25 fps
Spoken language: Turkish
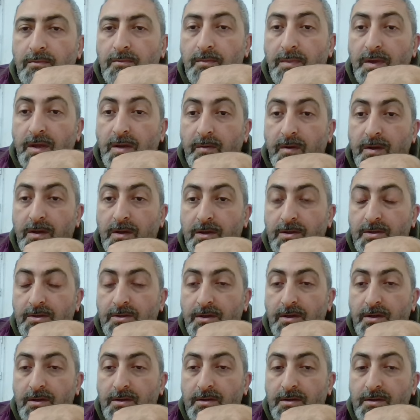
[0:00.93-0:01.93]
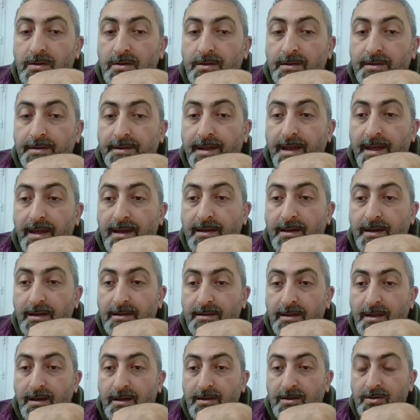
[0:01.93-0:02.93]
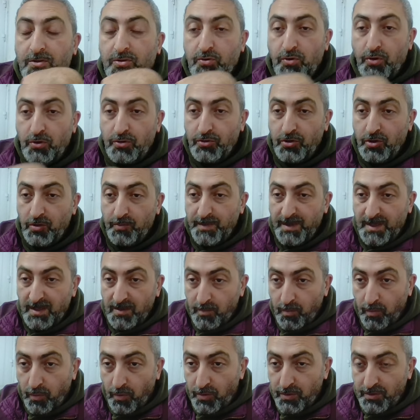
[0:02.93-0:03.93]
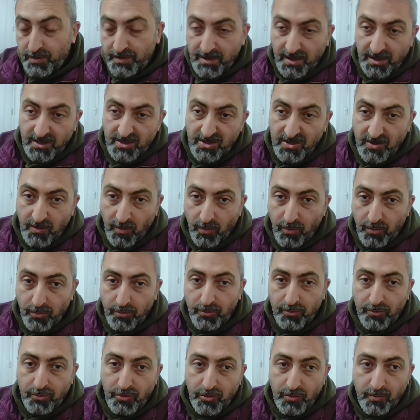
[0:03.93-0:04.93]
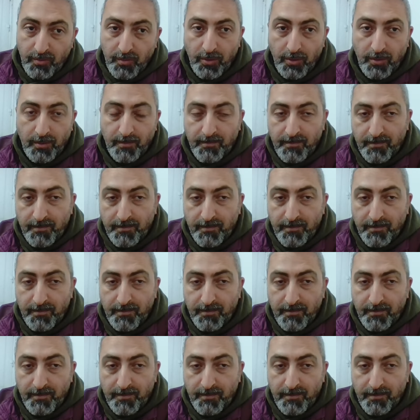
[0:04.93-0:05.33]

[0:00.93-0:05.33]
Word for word: Merhaba arkadaşlar. Ne kadar kötü bir borsacı olduğumu,